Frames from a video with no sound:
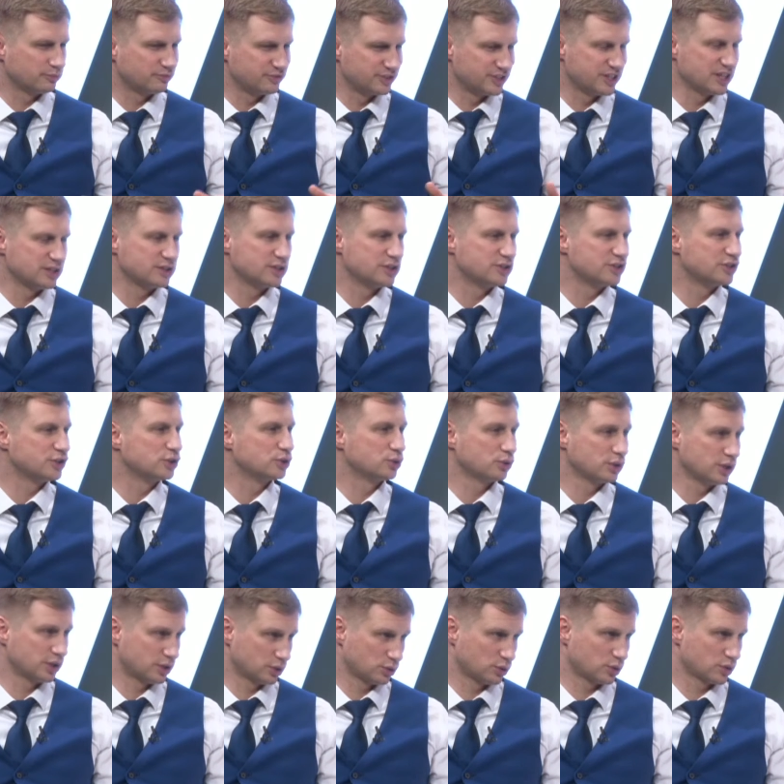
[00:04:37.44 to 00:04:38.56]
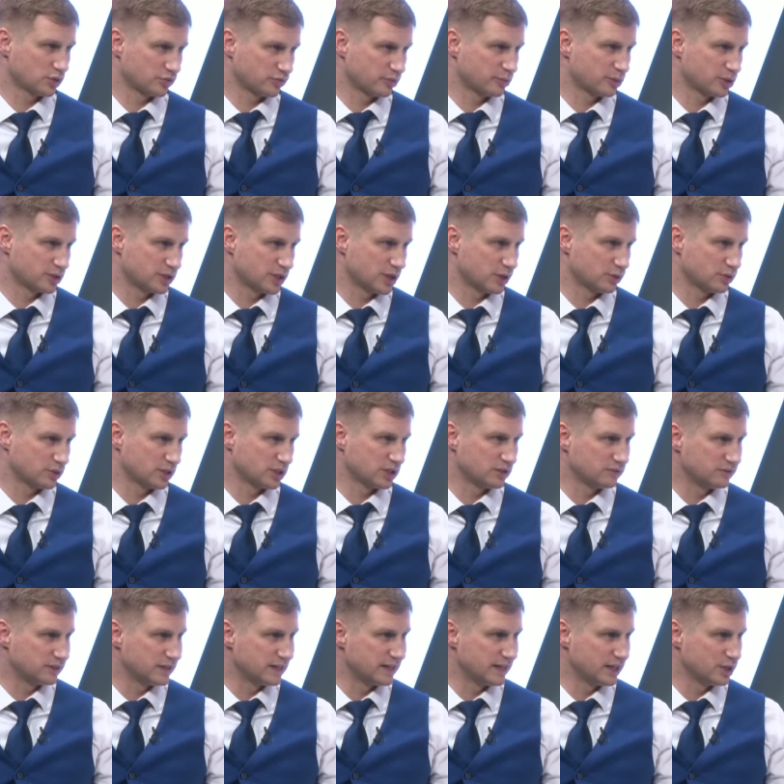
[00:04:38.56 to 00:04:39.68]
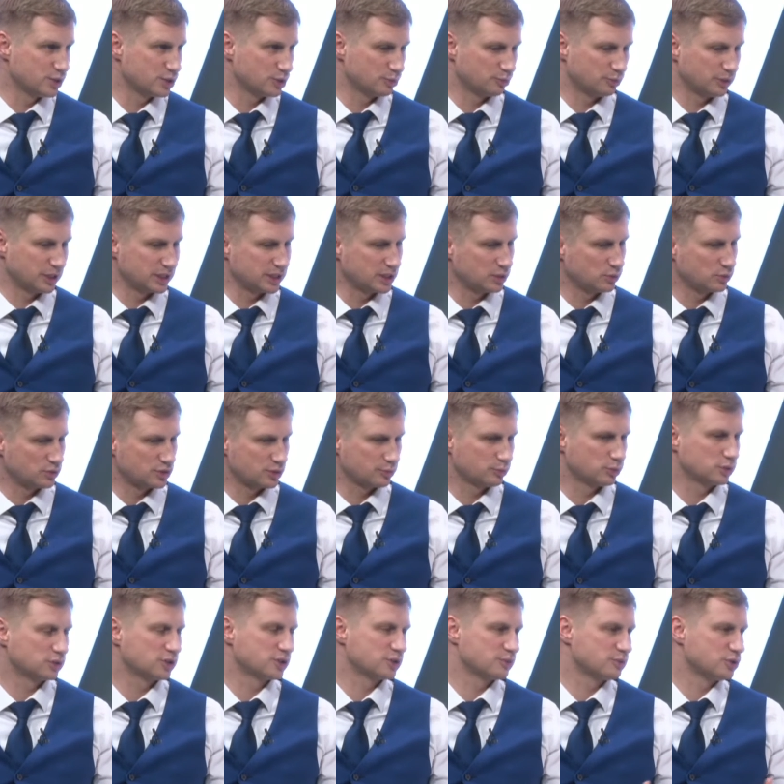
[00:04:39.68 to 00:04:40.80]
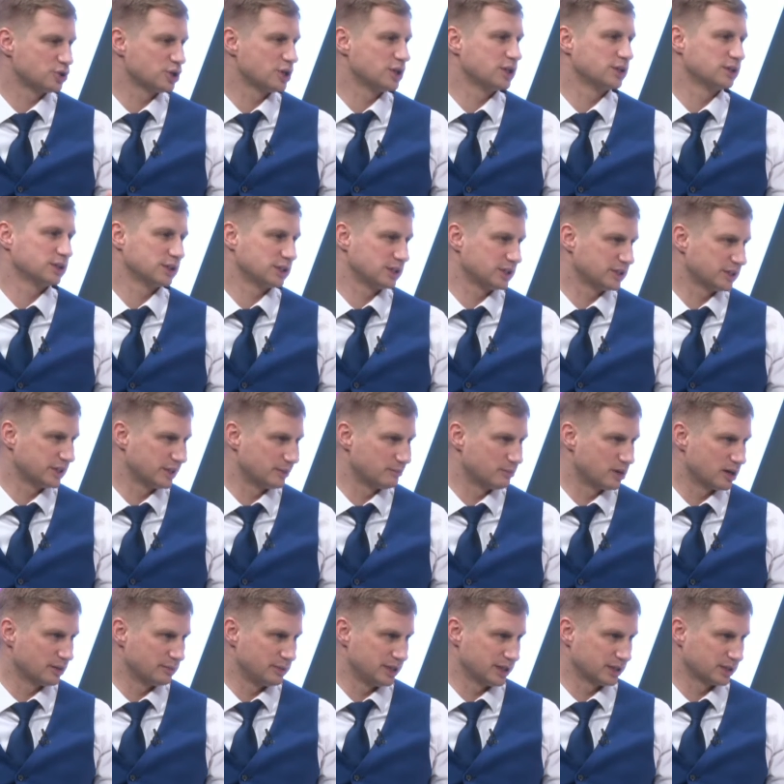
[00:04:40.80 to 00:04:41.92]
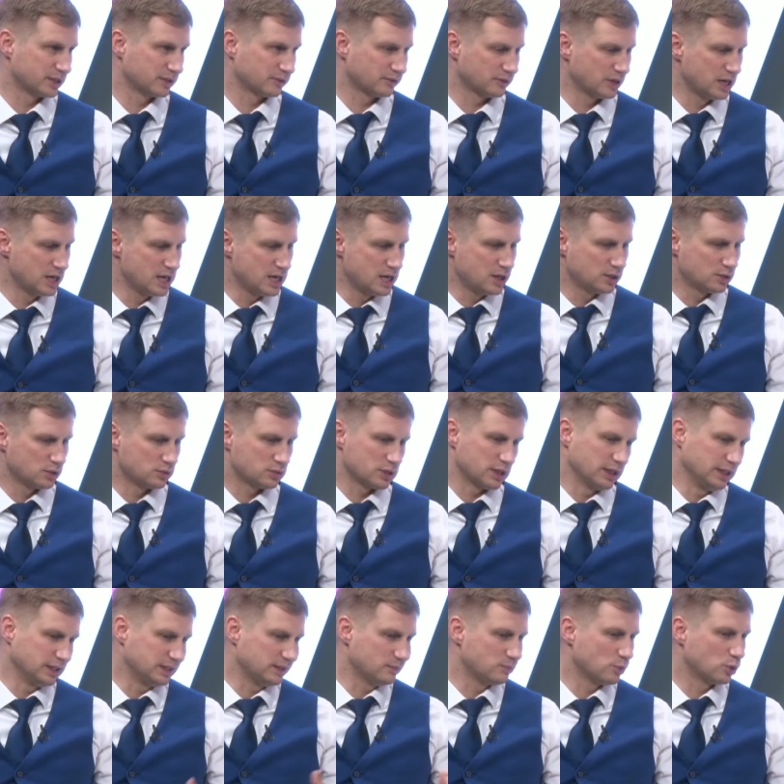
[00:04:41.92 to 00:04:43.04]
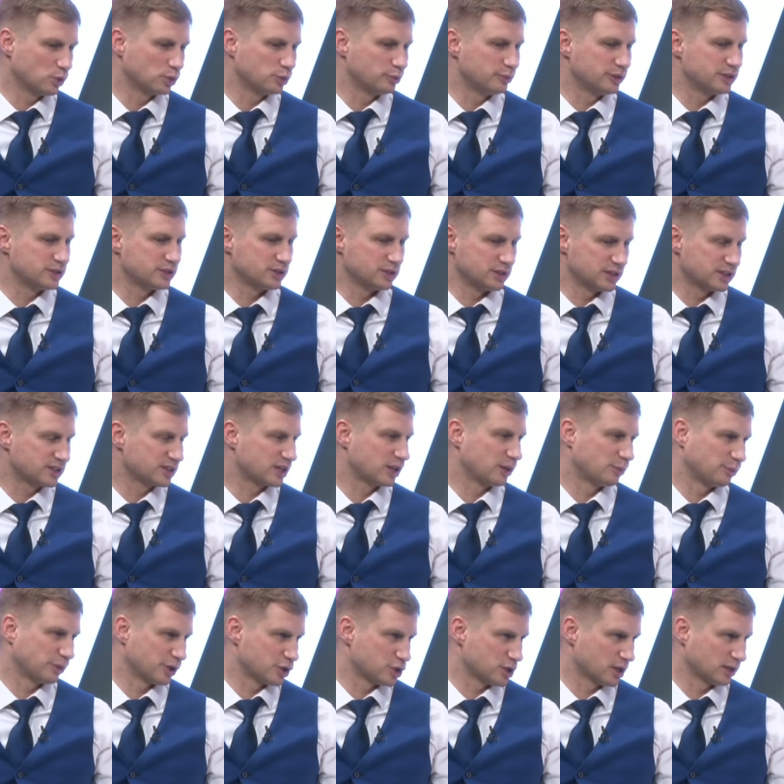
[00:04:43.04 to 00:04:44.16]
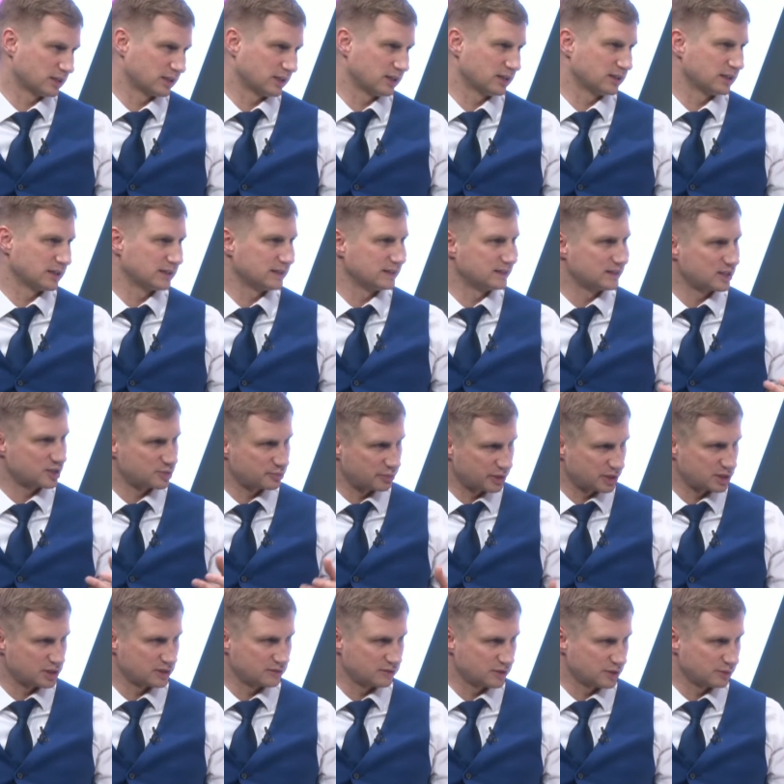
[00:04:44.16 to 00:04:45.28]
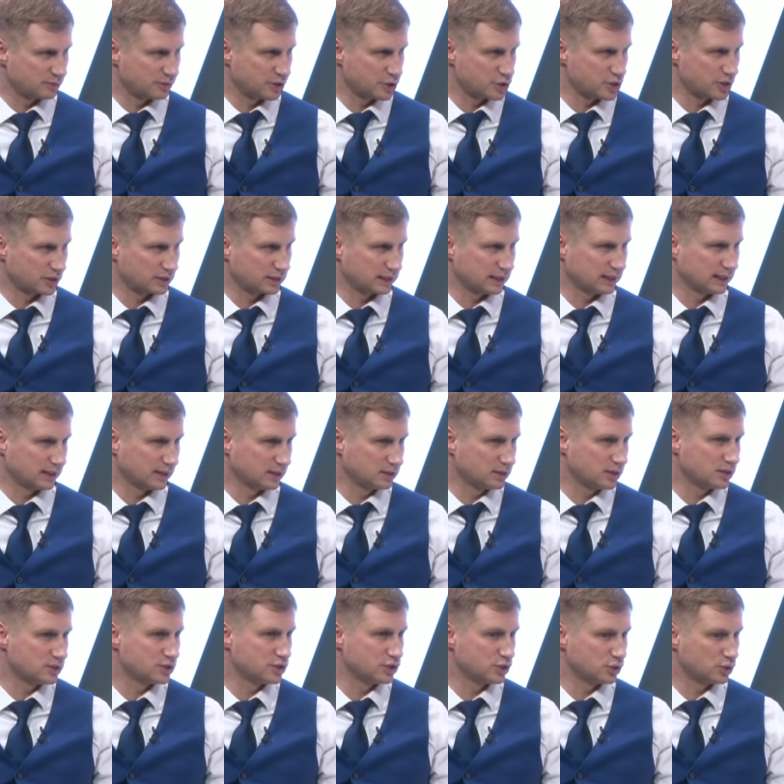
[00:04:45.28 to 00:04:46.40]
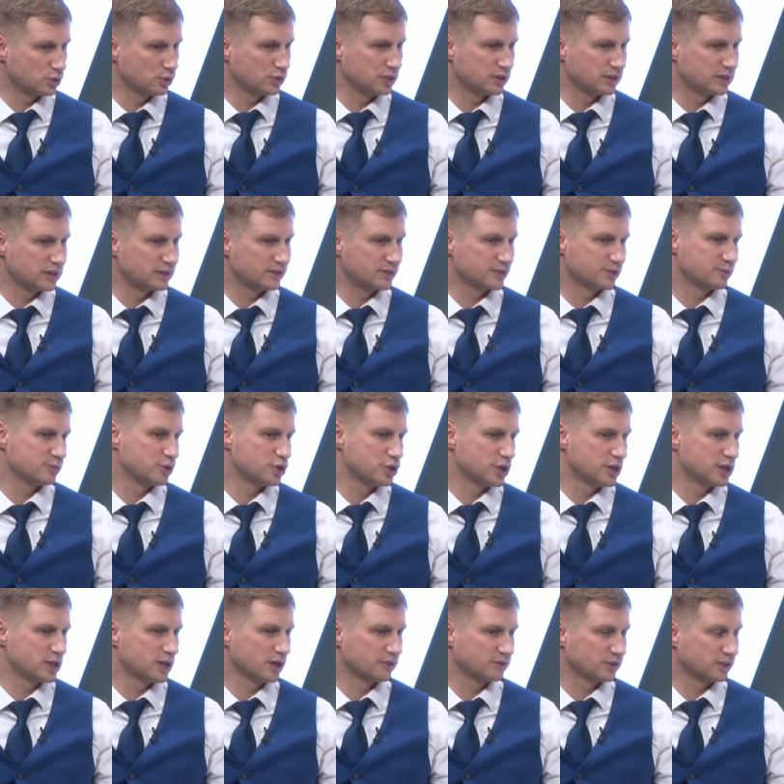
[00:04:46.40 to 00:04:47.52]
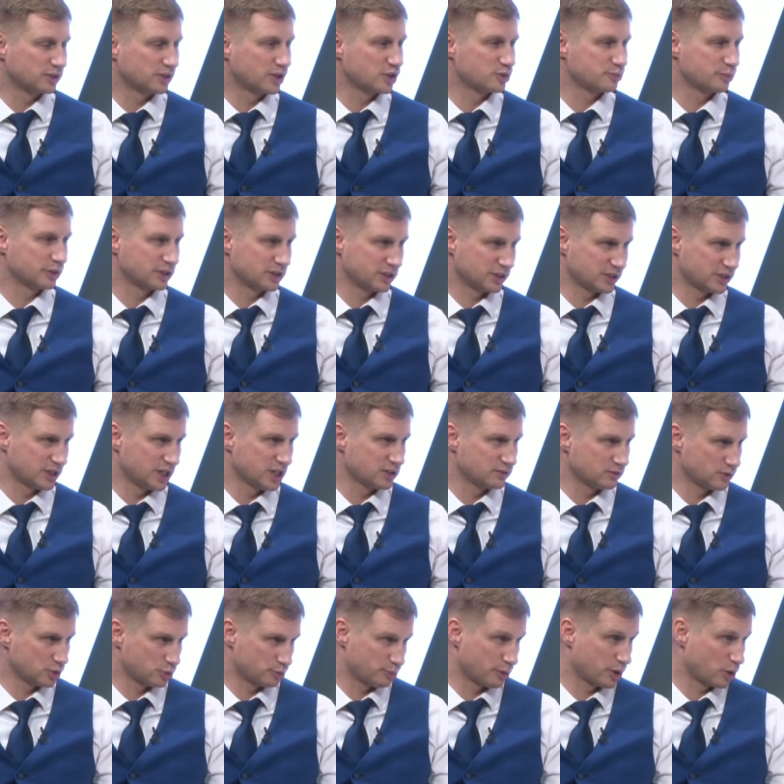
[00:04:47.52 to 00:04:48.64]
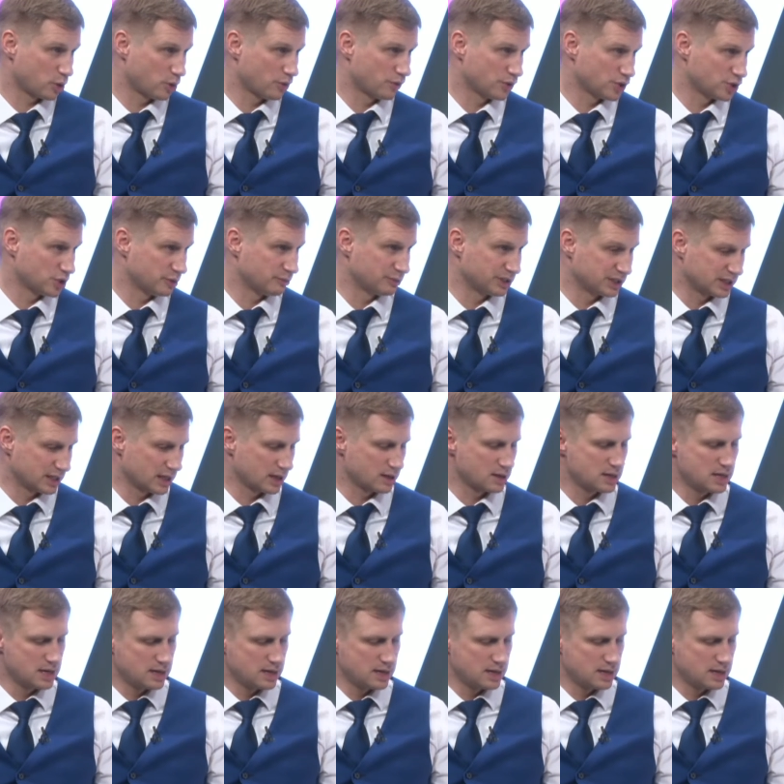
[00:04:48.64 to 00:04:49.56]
все эти территории, которые освобождаются, они в дальнейшем планируются под размещение каких-либо объектов. То есть это могут быть детские площадки, какие-то спортивные площадки, участки — это территории для размещения автотранспортных средств, то есть парковочные места